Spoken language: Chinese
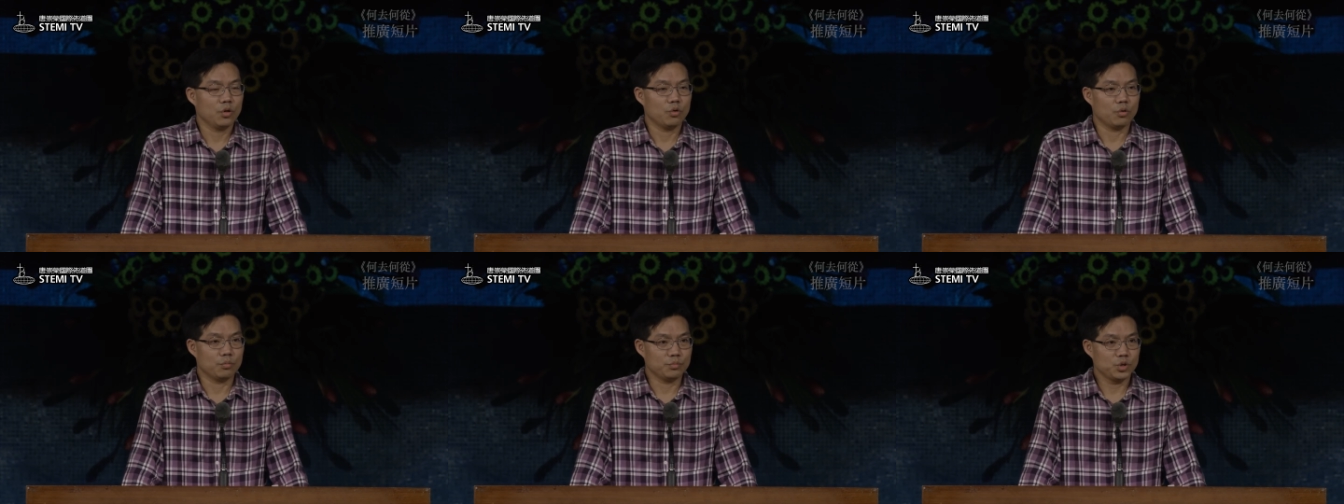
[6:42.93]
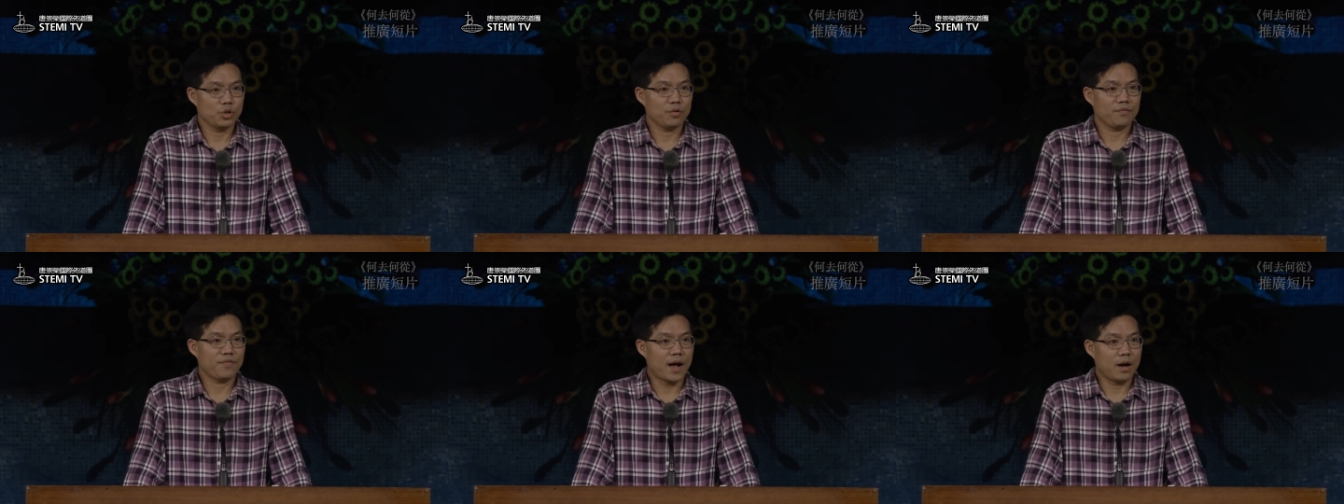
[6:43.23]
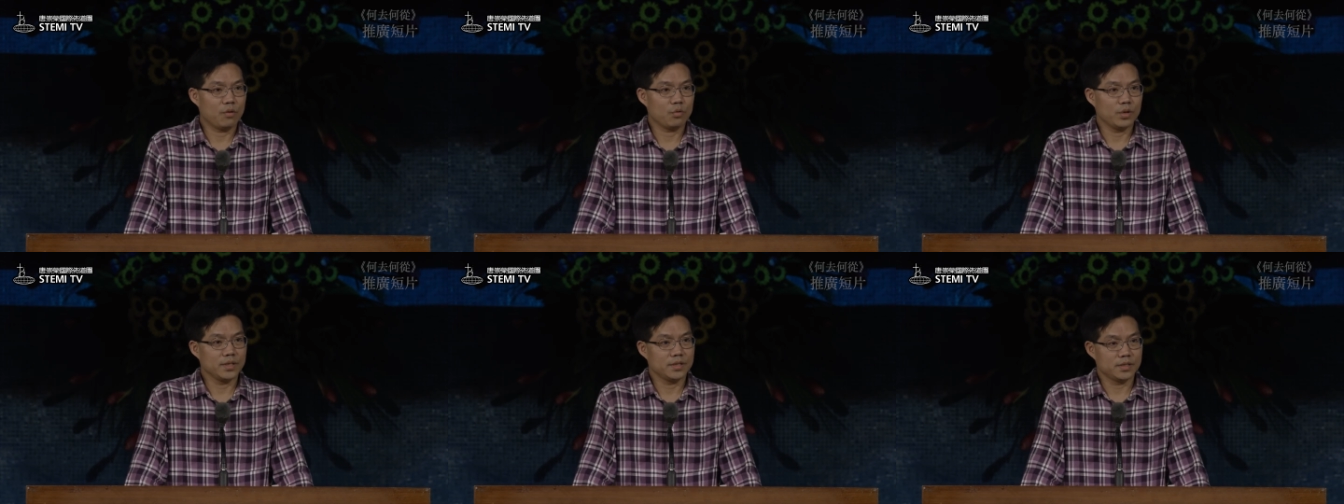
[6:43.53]
我们就
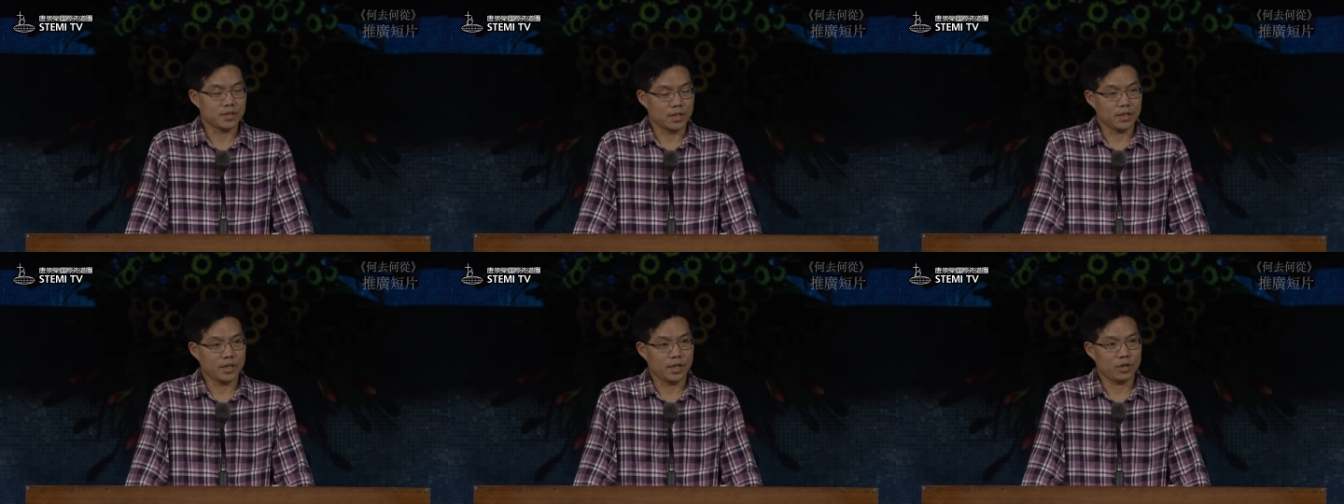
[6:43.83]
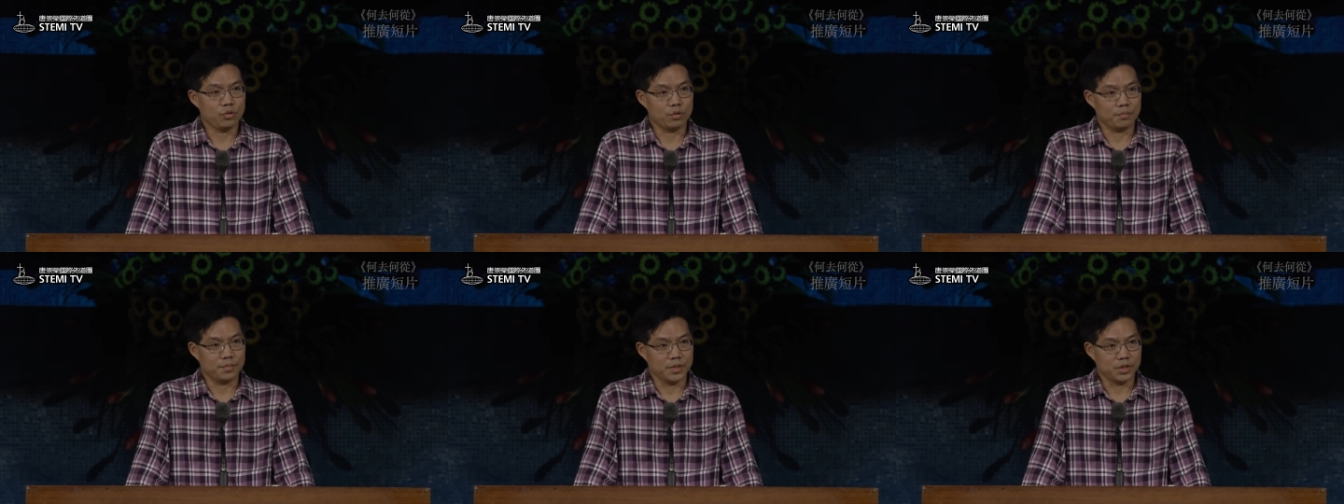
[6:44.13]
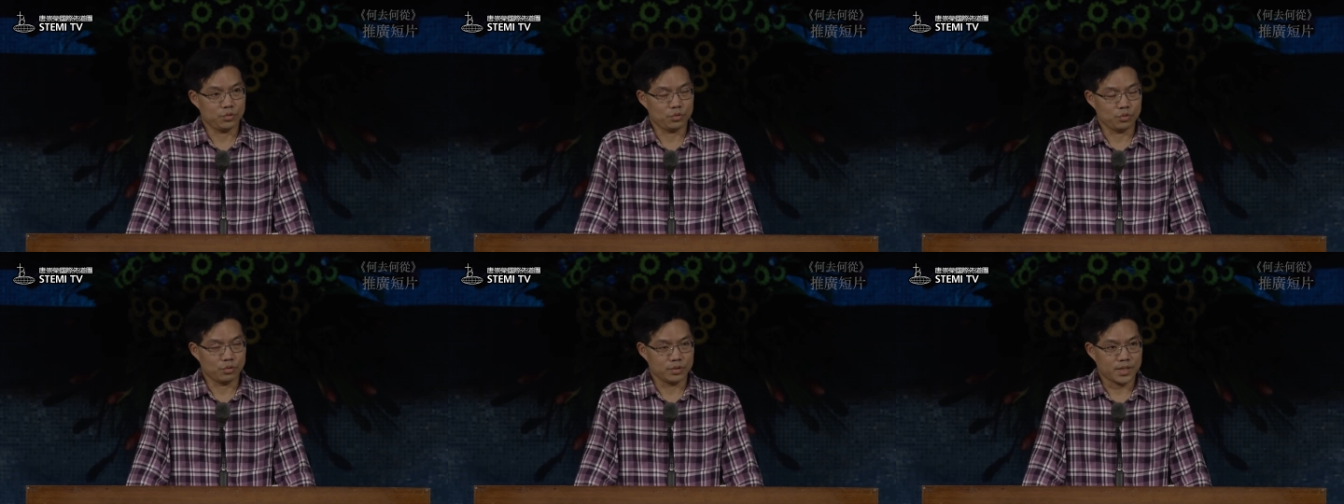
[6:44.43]
发威神给我
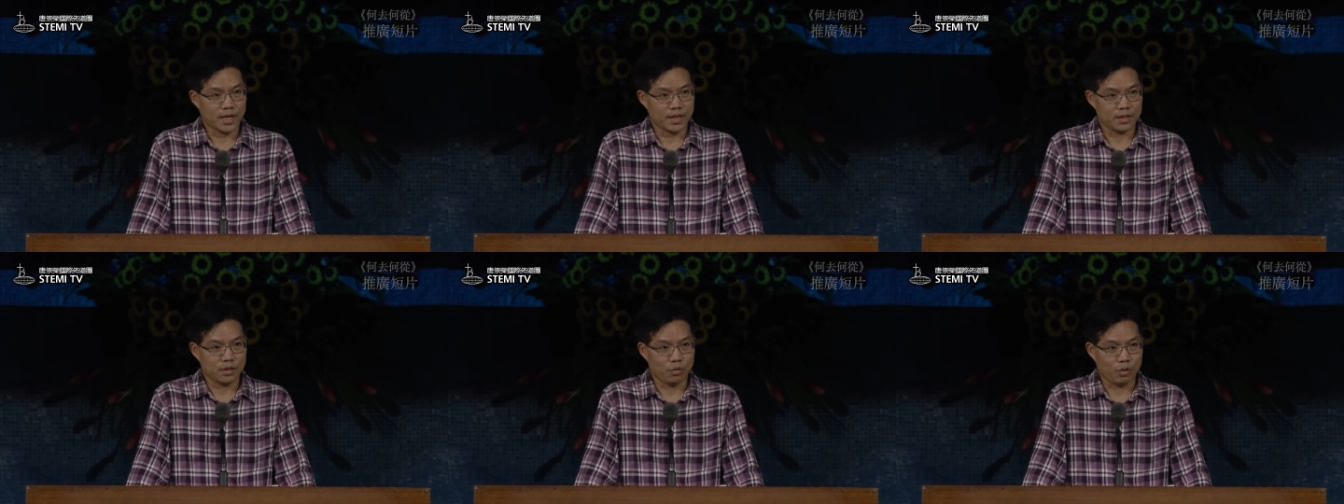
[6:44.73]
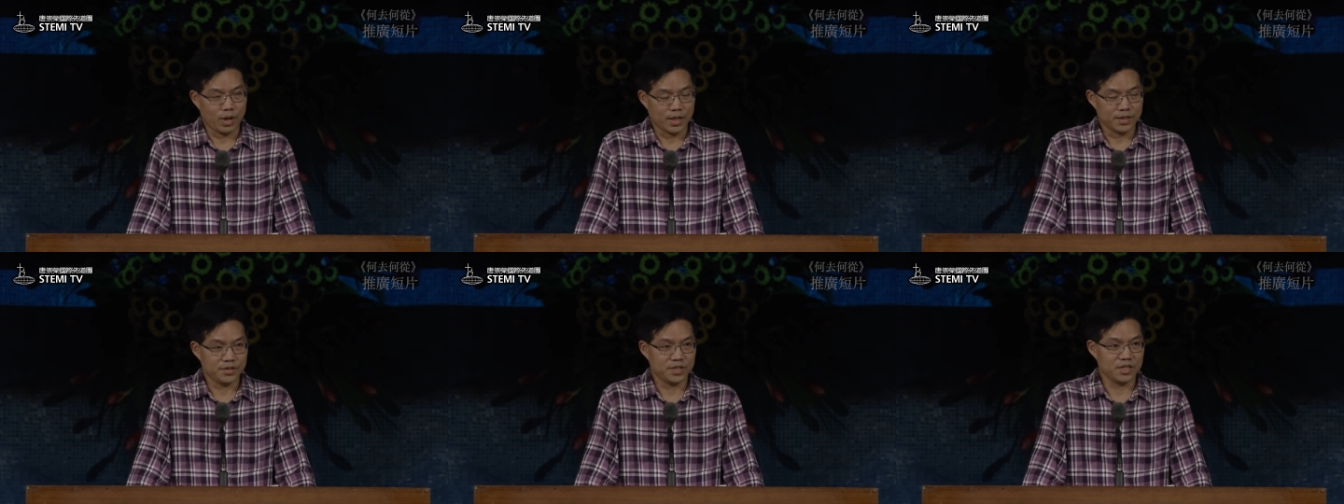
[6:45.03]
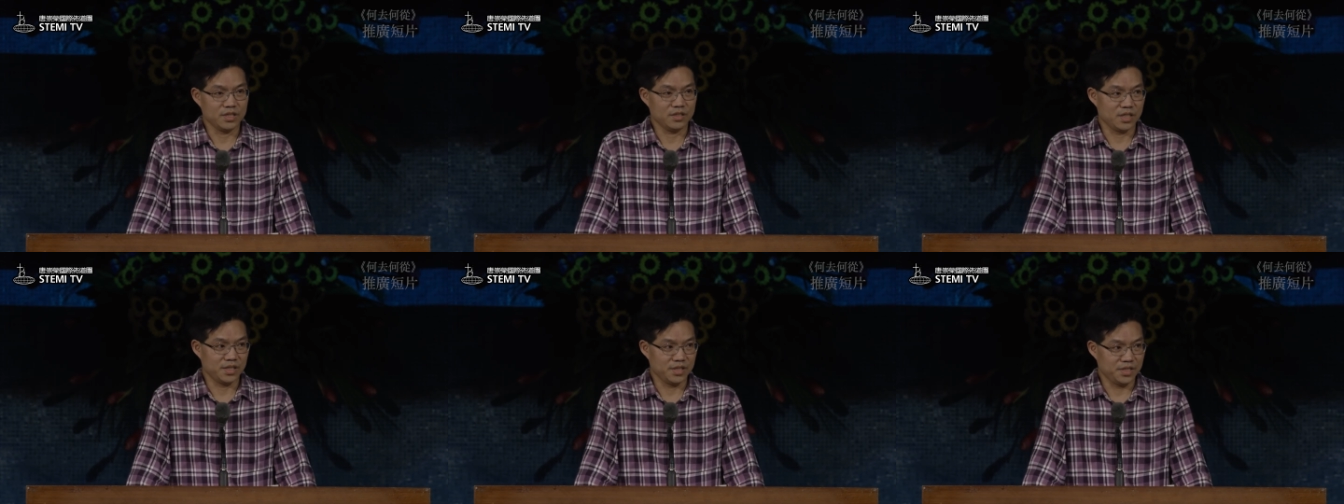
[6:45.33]
们所在的环
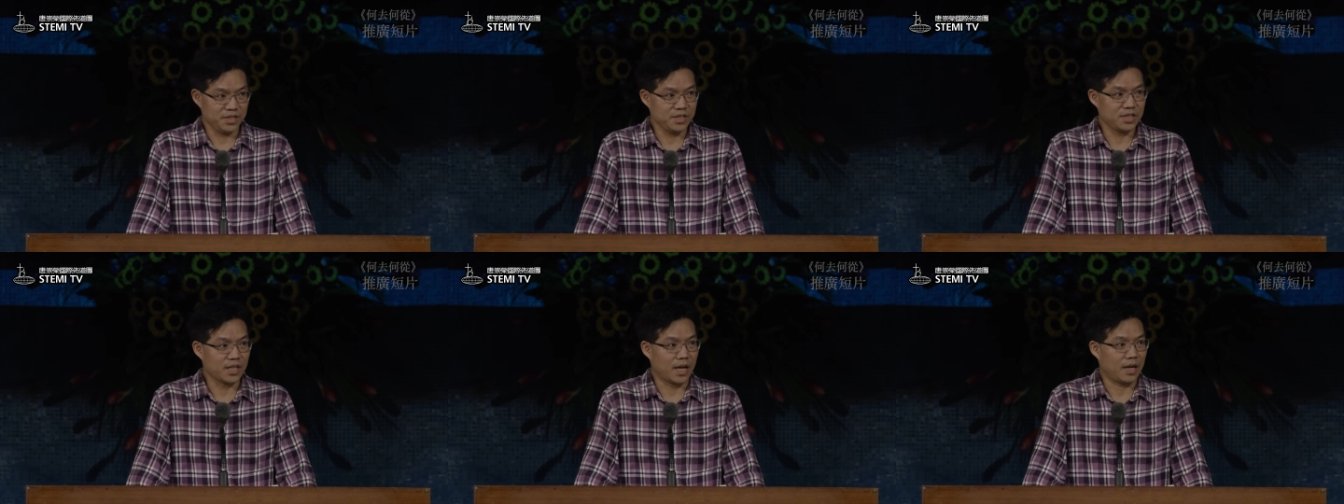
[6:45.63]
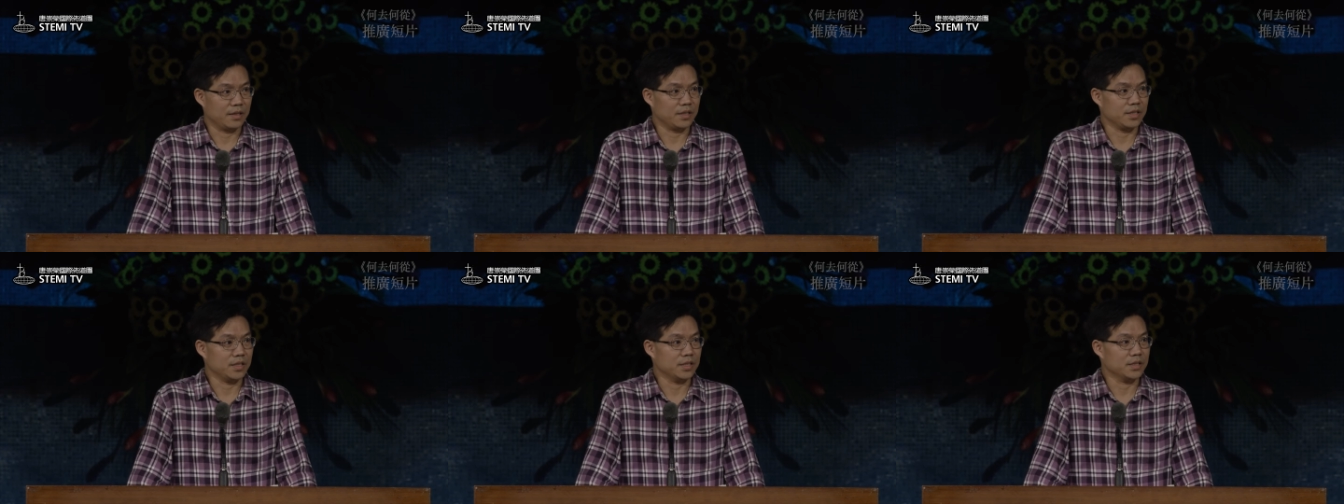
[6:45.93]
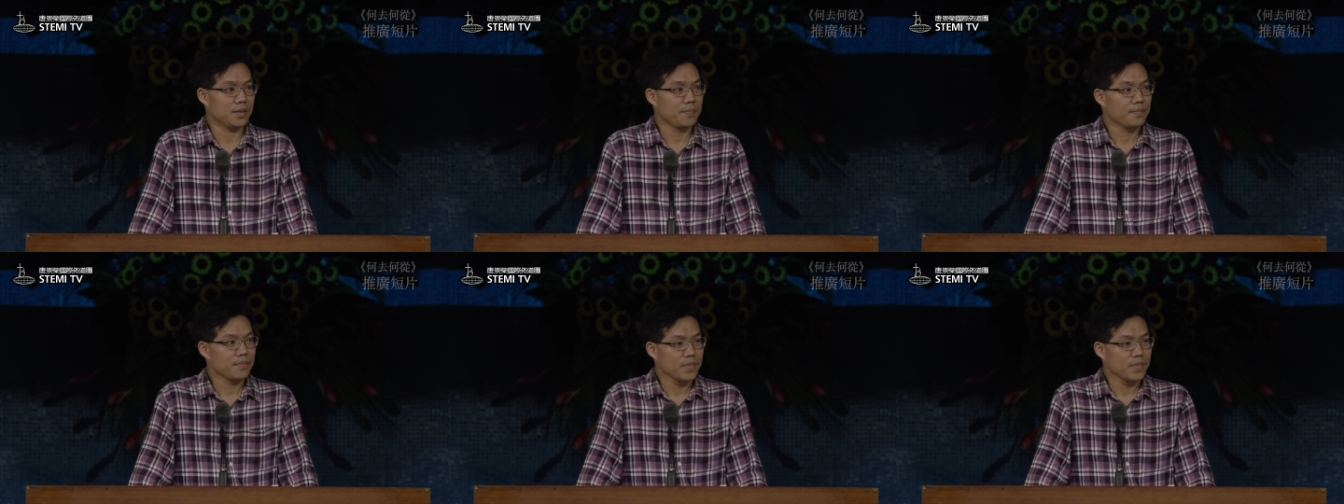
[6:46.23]
境的影响力。